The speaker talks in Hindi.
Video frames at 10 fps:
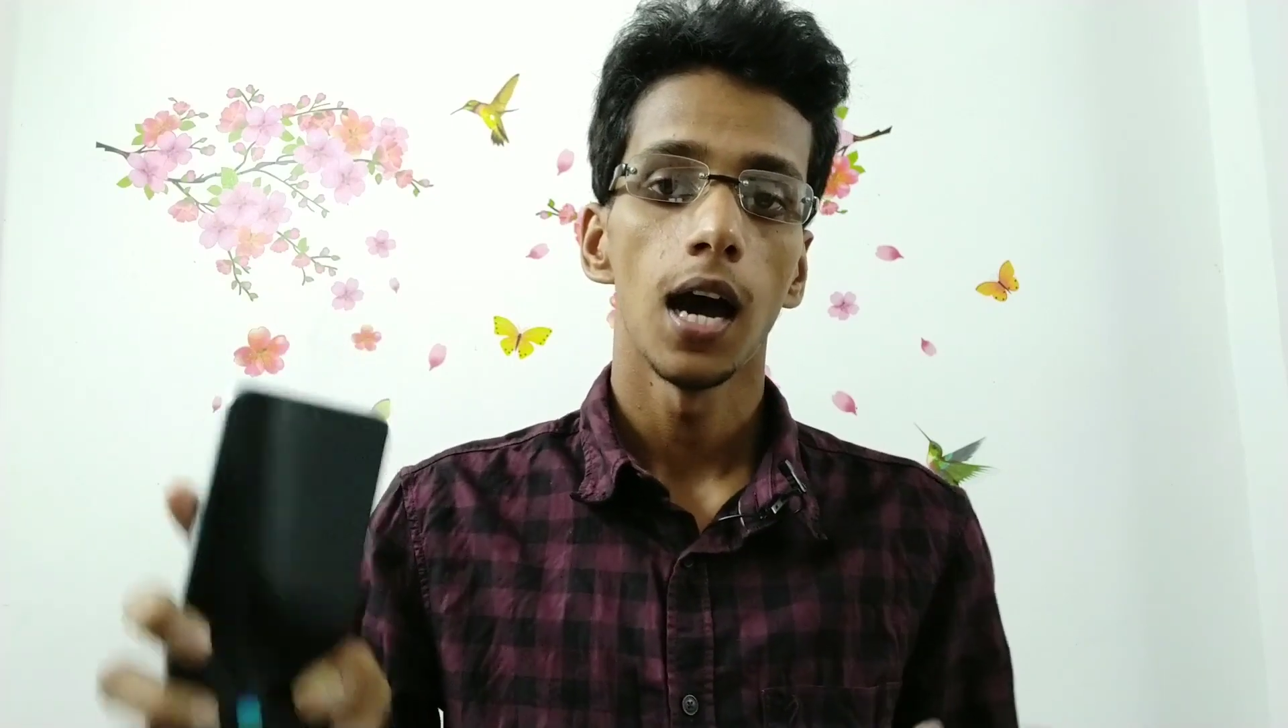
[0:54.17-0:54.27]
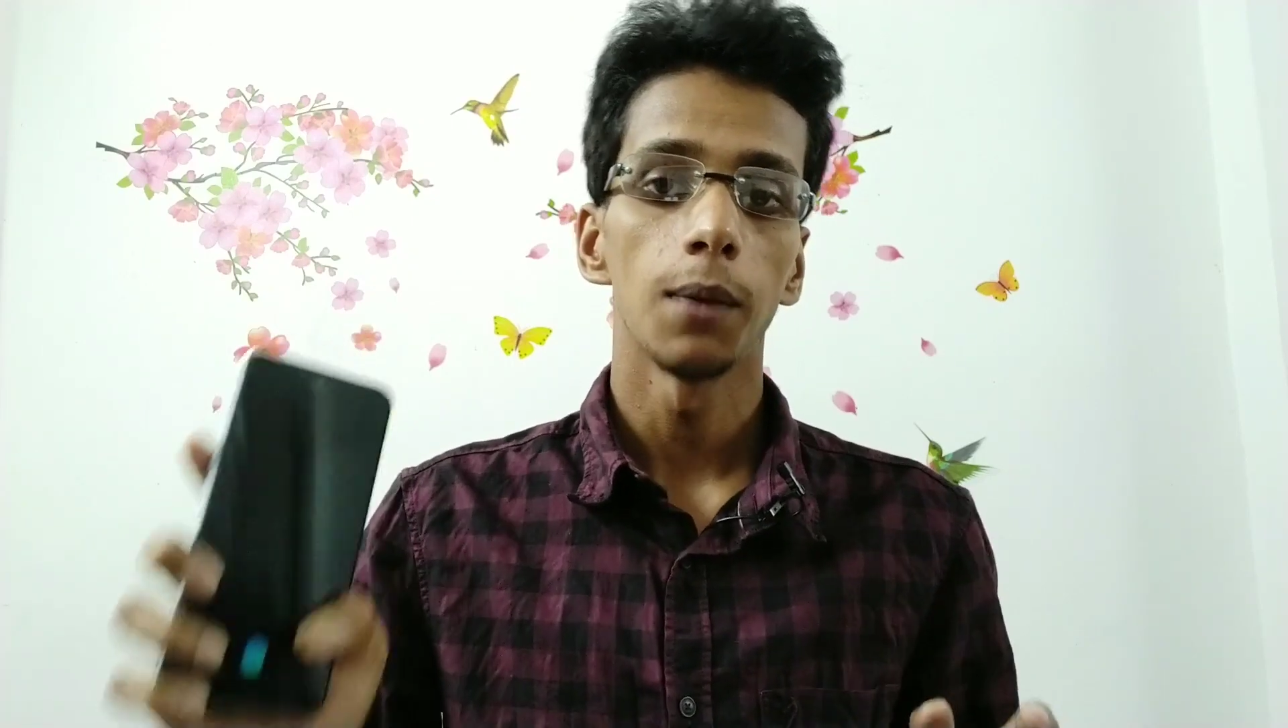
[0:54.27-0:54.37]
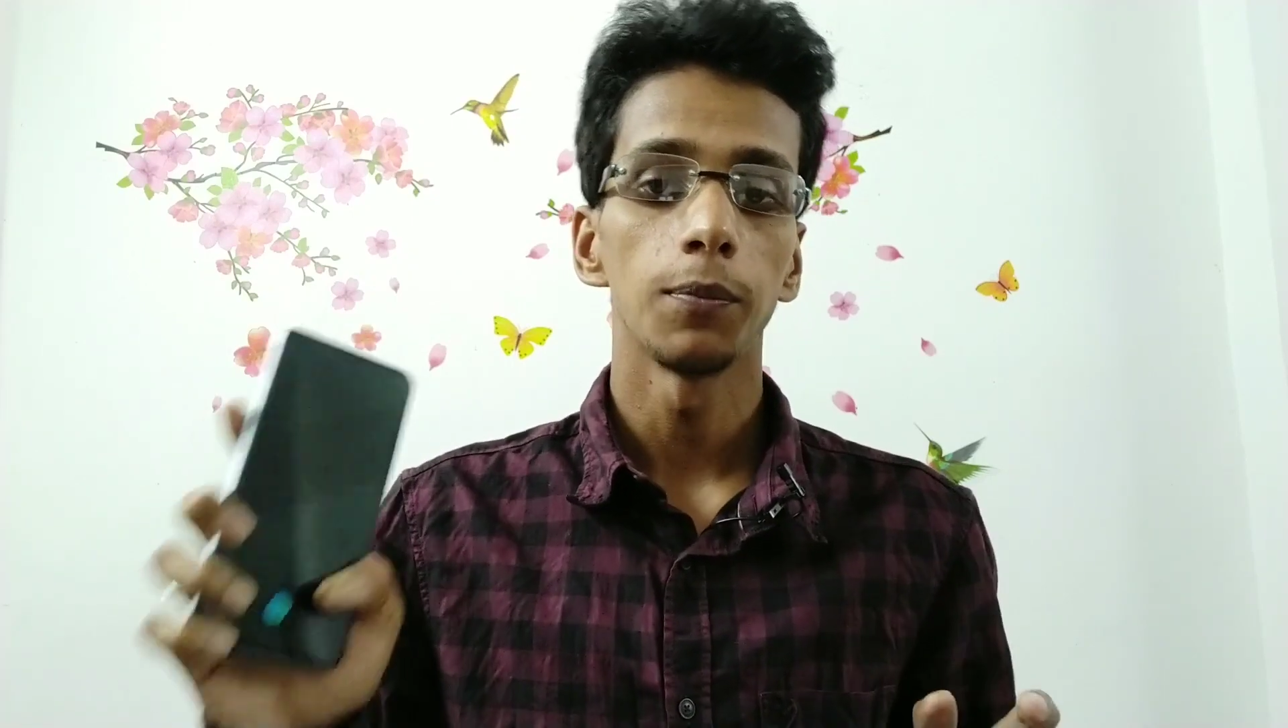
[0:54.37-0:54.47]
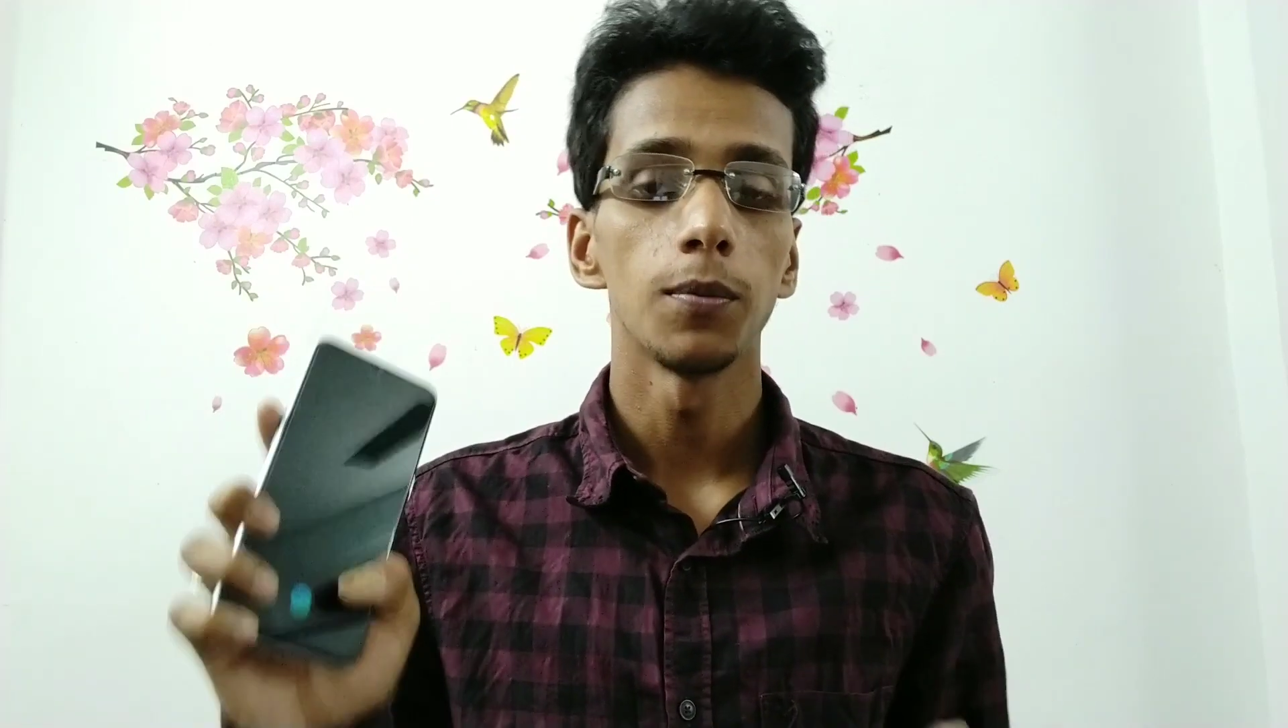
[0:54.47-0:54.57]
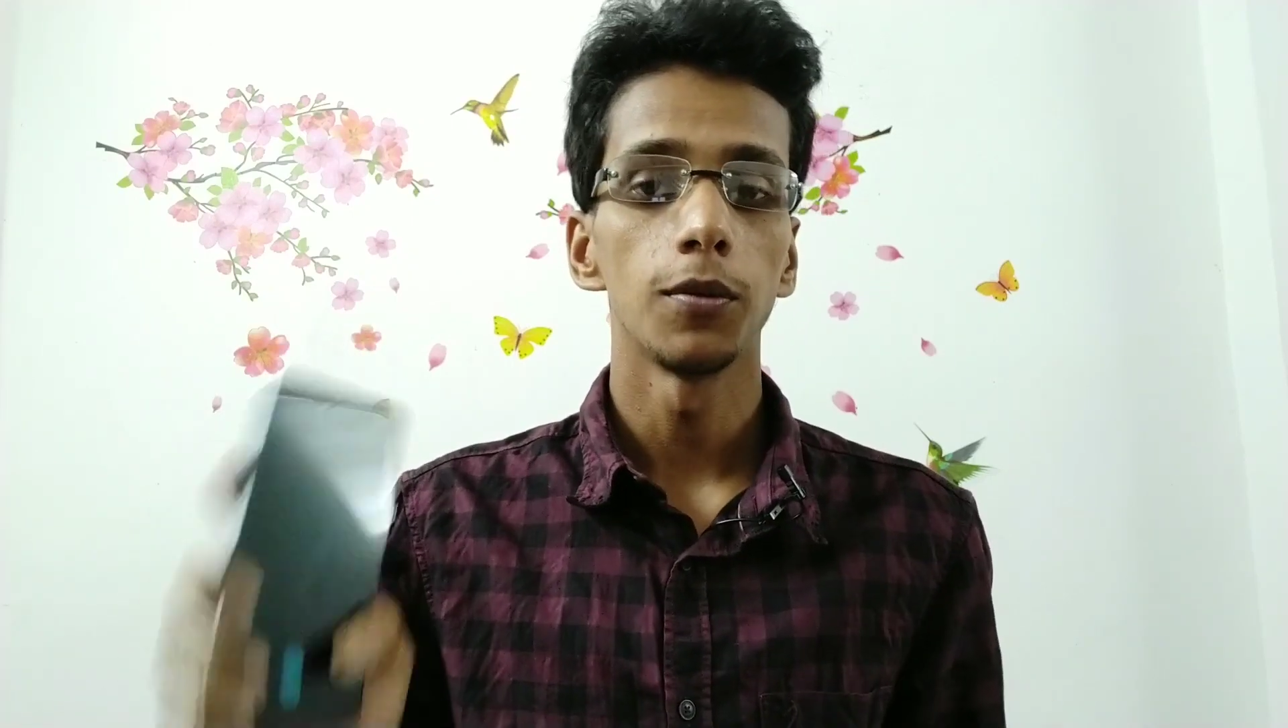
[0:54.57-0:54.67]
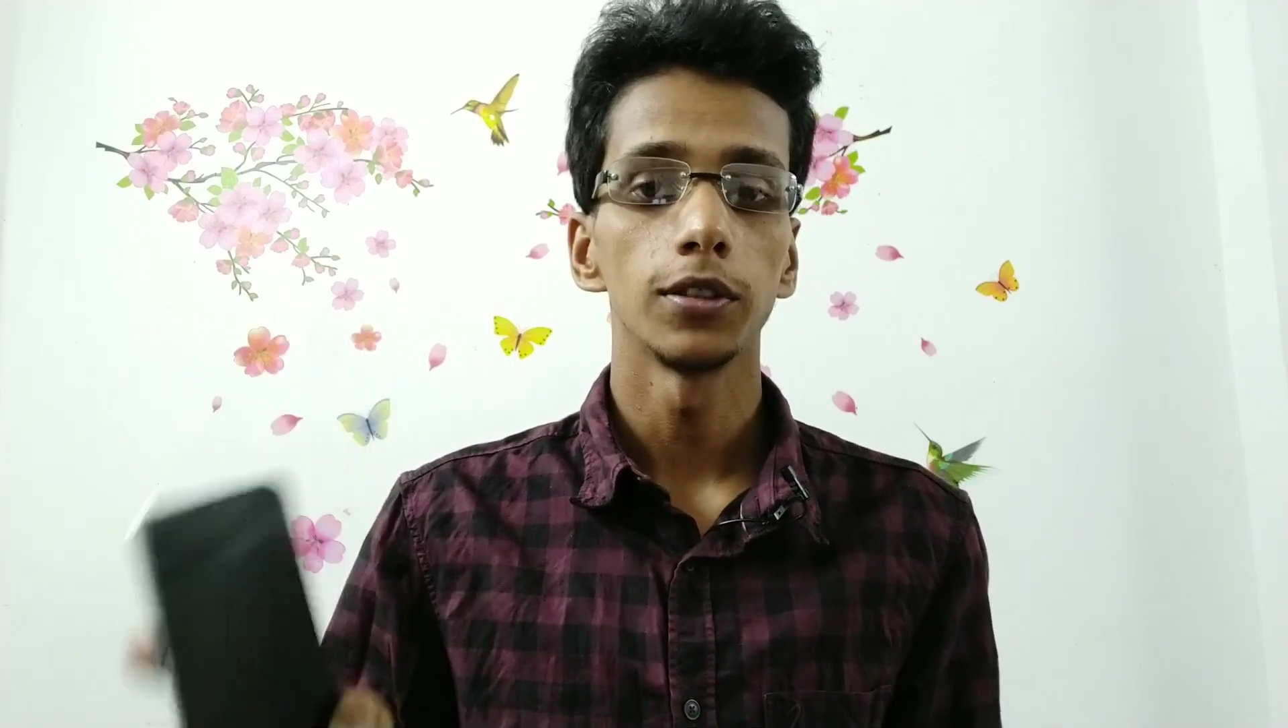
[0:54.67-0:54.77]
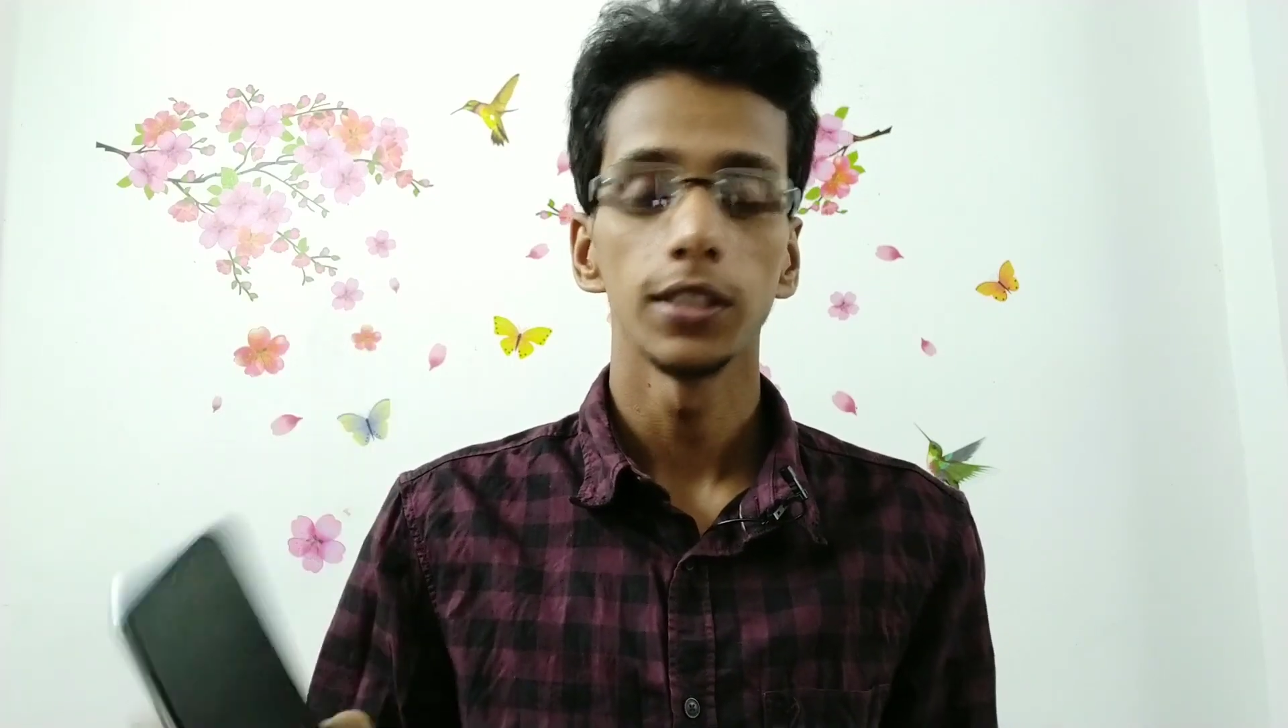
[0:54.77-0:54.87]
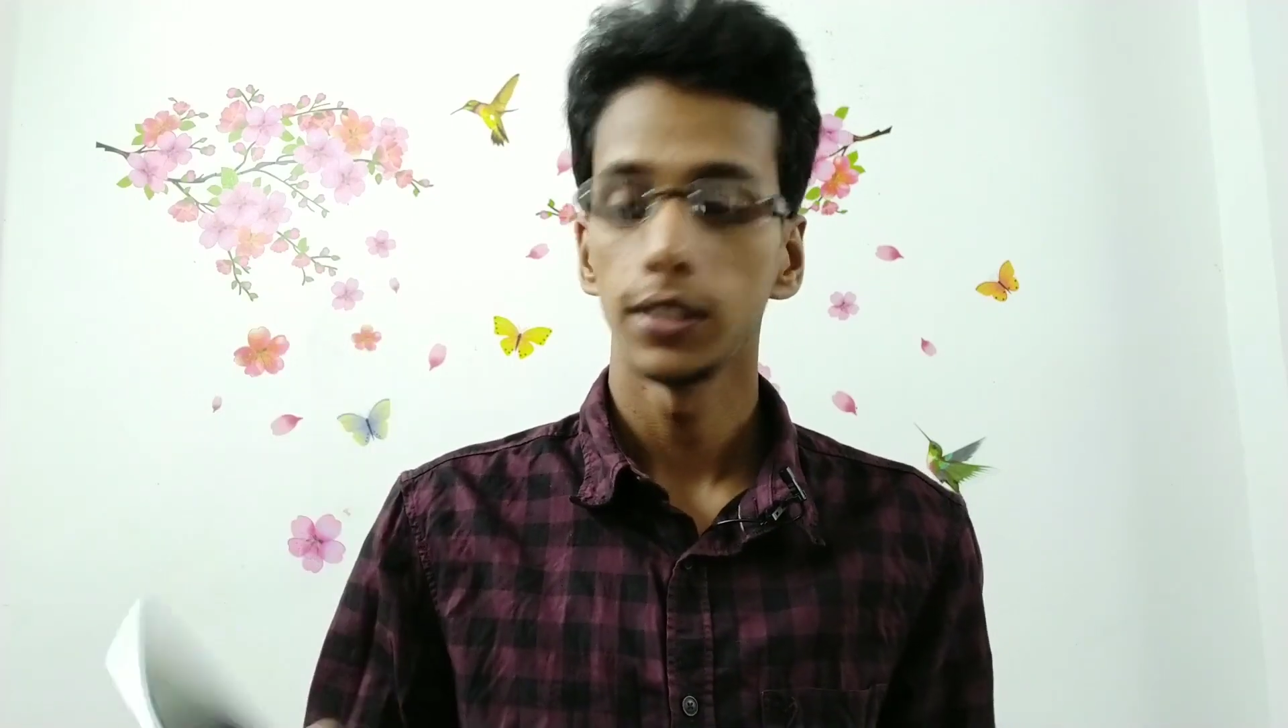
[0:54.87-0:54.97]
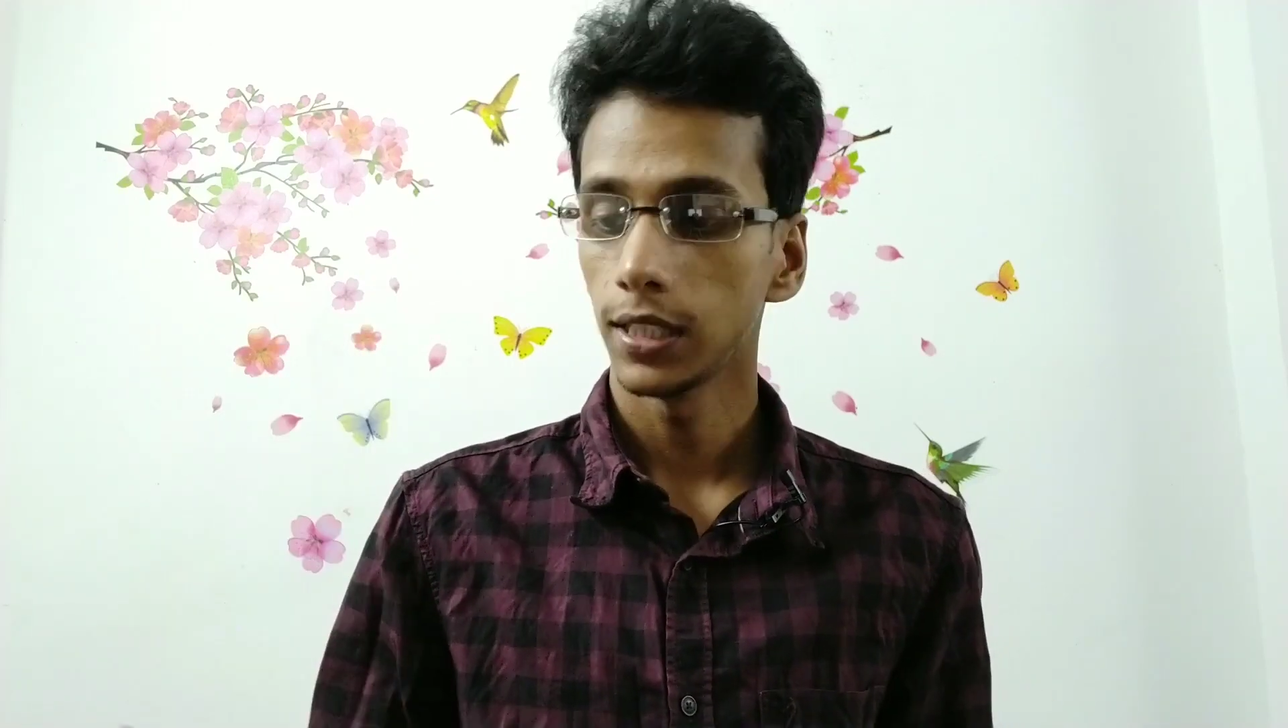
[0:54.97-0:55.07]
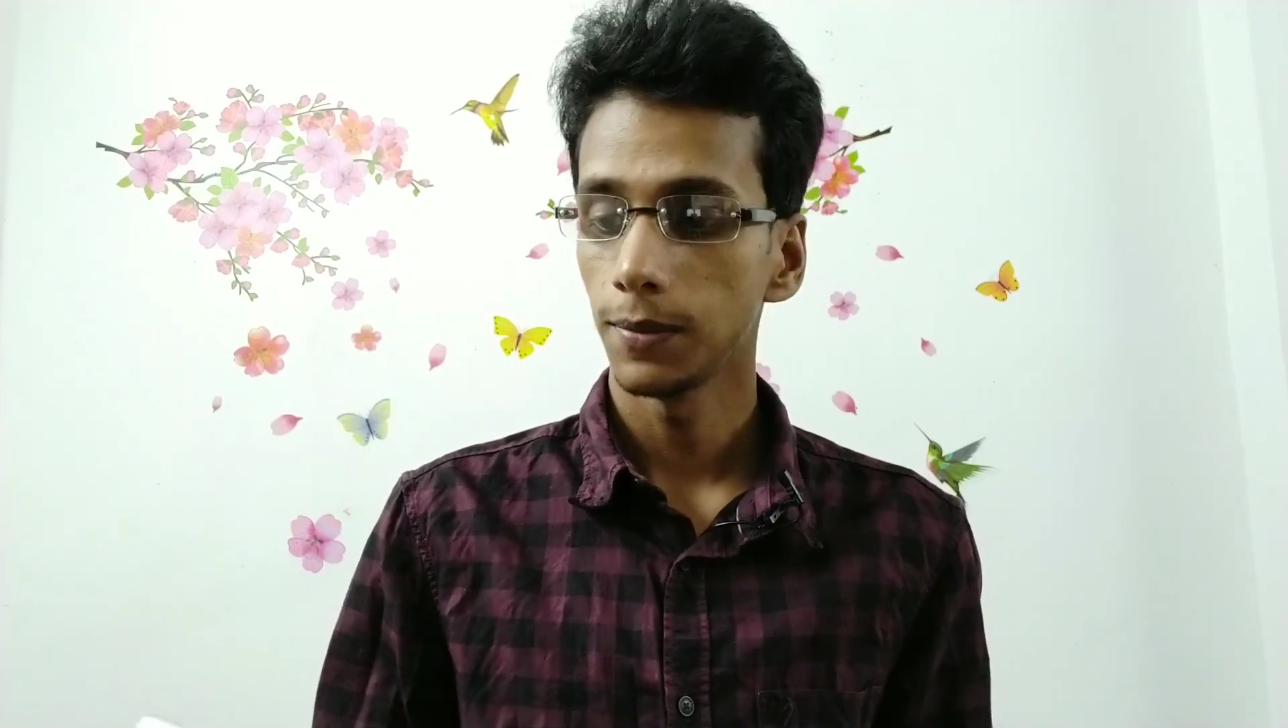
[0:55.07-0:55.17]
आपको बहुत
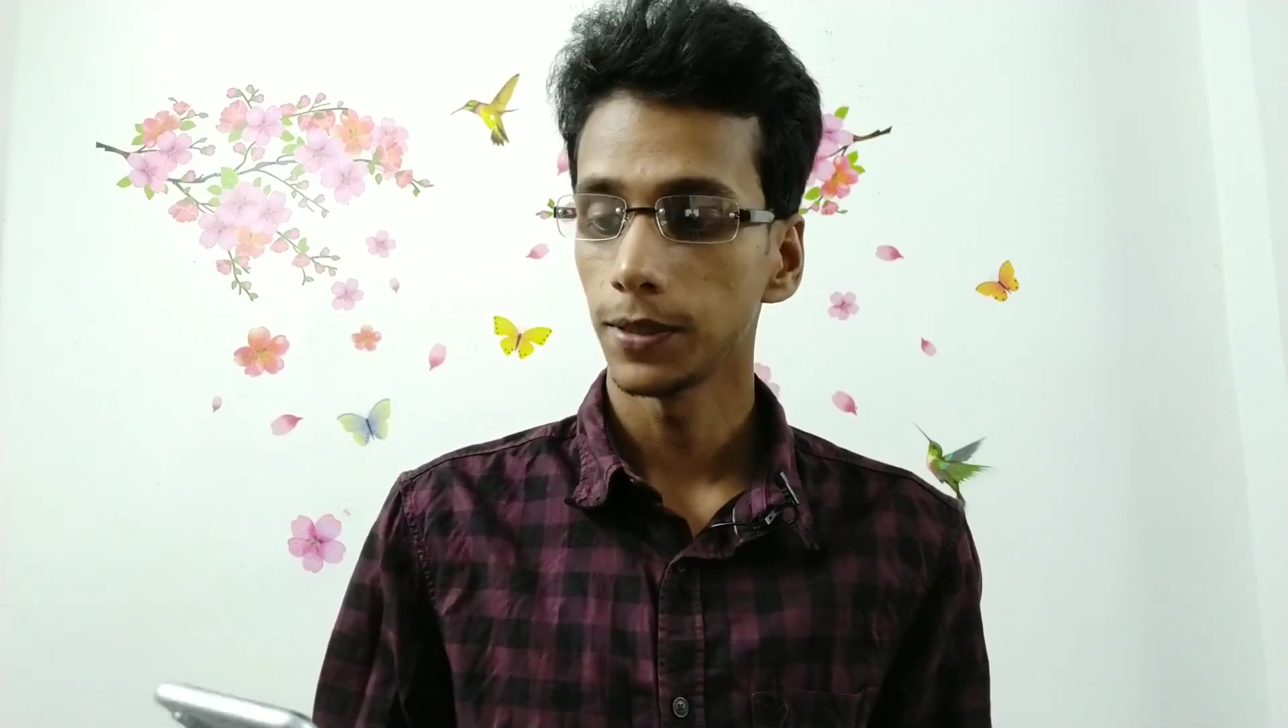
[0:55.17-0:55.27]
ही ज़्यादा